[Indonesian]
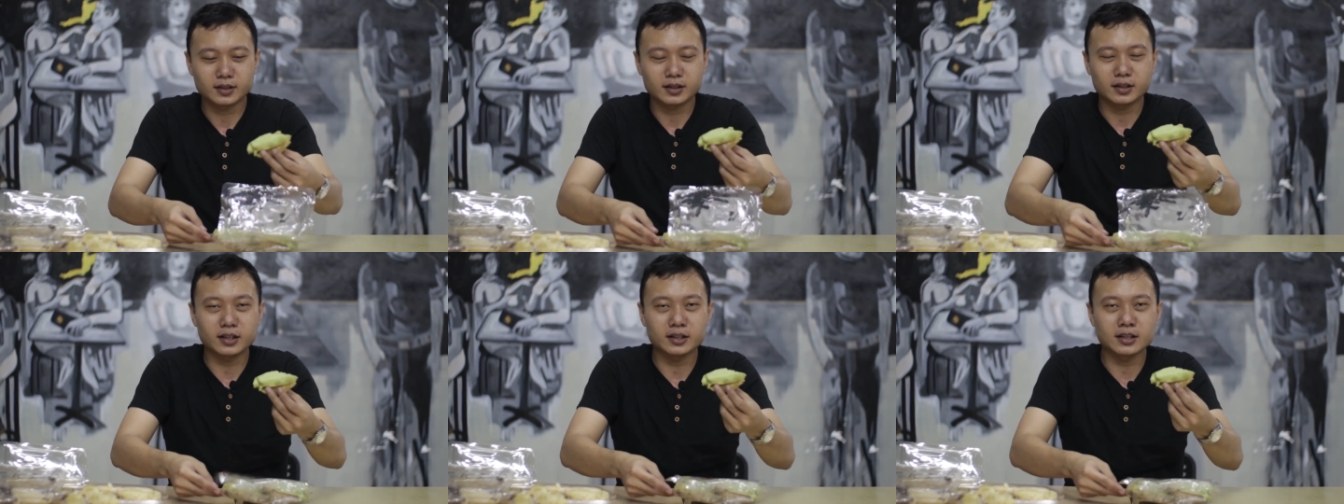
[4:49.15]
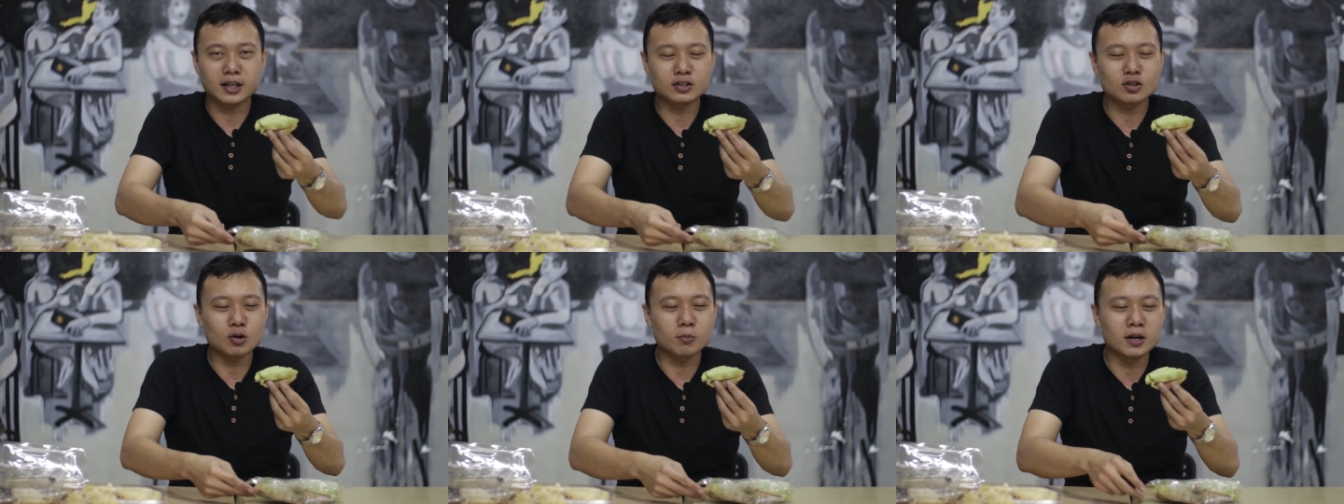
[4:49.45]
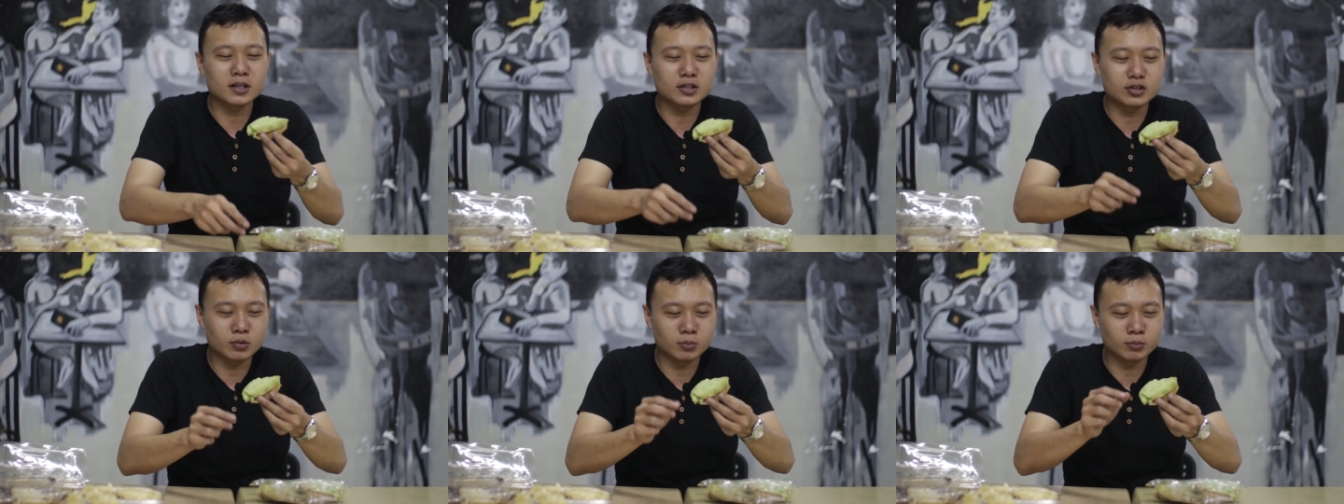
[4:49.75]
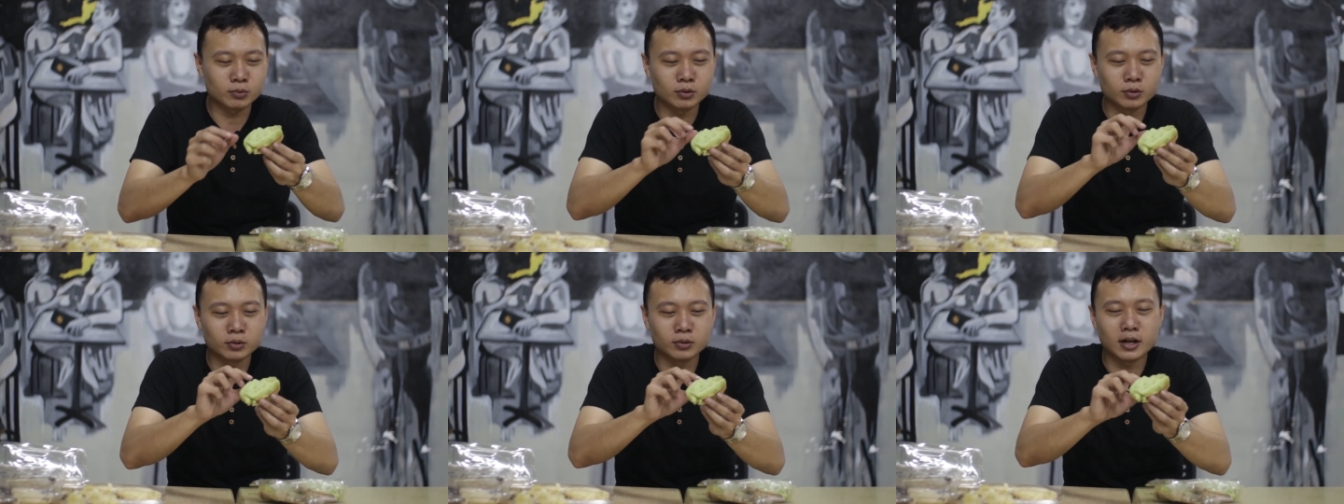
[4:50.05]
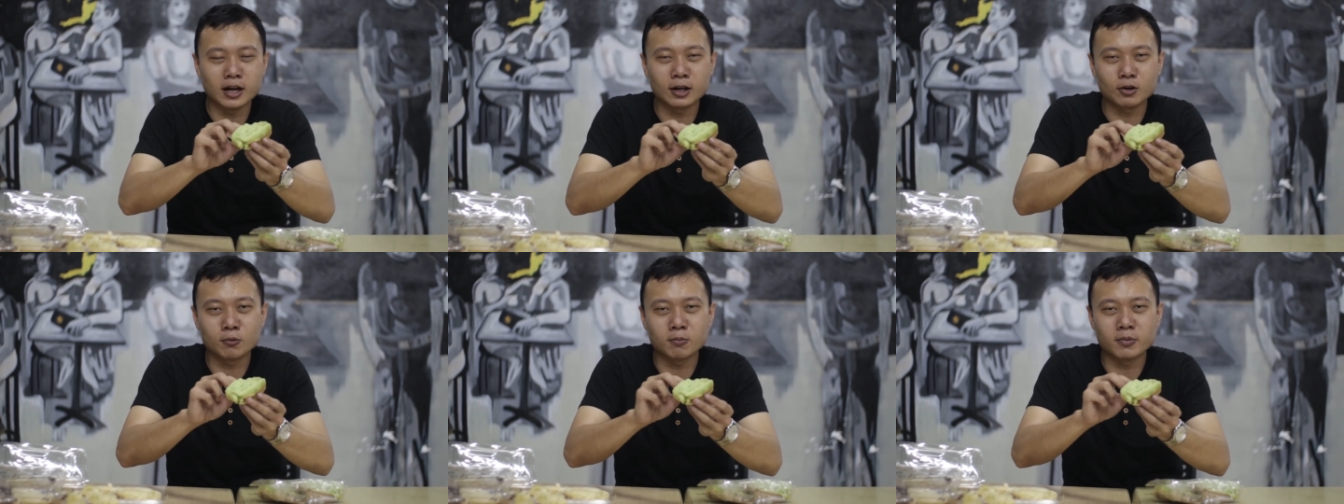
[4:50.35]
Kita coba cium dulu
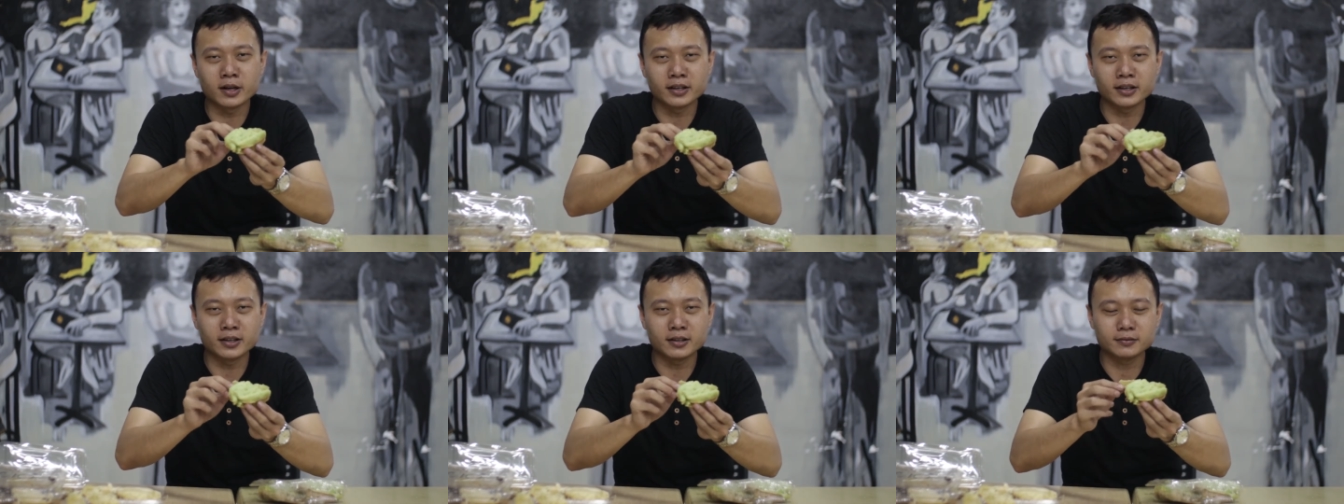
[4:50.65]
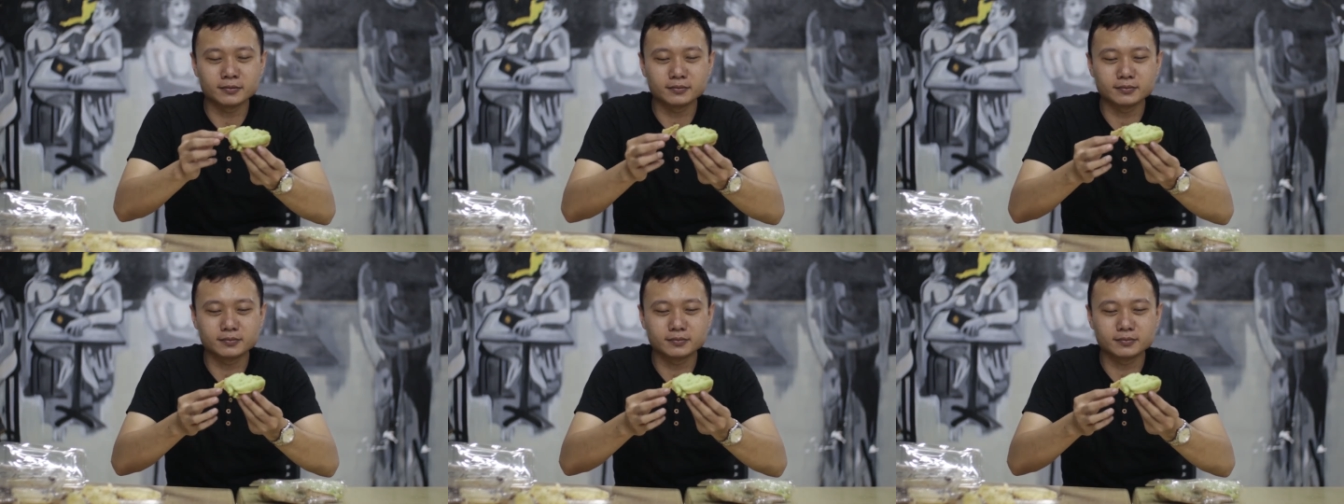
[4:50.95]
aromanya.